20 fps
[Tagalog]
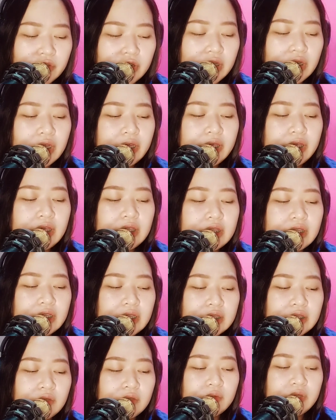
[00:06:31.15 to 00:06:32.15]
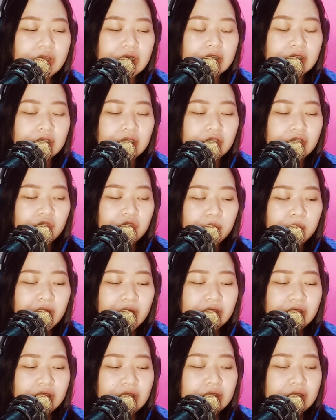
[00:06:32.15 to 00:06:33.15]
And nakikita natin with
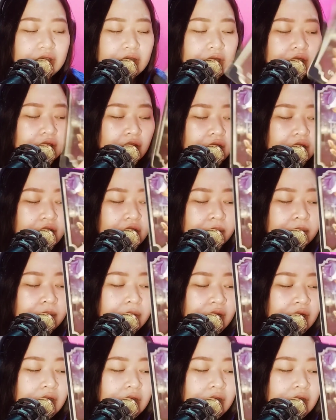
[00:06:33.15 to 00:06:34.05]
unexpected income